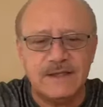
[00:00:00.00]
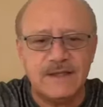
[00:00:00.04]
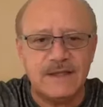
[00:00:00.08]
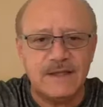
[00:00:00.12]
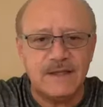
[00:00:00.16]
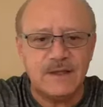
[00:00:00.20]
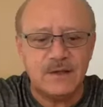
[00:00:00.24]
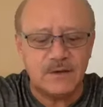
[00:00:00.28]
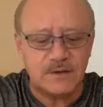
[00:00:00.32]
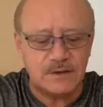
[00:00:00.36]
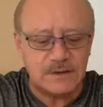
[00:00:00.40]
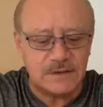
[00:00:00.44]
de
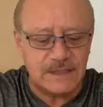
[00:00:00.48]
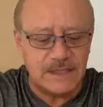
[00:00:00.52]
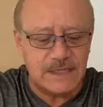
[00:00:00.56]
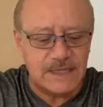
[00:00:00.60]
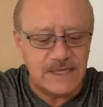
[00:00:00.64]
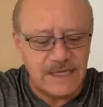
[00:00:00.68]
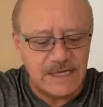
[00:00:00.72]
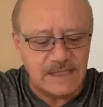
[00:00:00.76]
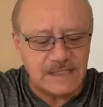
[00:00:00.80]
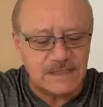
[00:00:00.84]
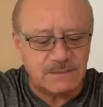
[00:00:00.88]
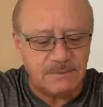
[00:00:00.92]
Dios
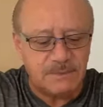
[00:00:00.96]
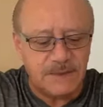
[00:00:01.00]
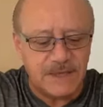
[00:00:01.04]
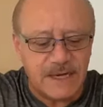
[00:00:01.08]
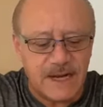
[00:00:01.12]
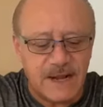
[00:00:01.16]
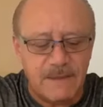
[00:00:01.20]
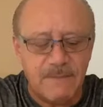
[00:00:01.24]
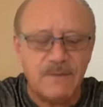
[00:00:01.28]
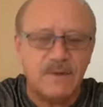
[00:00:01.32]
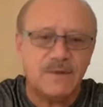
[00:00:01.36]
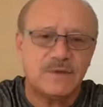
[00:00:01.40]
y
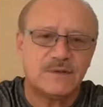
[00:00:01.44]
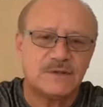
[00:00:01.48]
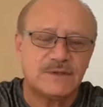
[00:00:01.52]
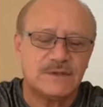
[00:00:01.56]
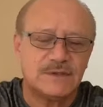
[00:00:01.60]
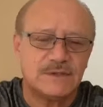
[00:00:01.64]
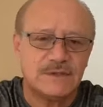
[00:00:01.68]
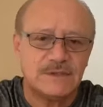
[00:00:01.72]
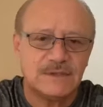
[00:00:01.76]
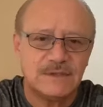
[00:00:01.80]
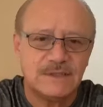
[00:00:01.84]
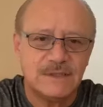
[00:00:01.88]

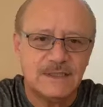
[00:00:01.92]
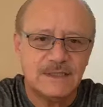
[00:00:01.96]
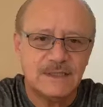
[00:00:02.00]
esperamos,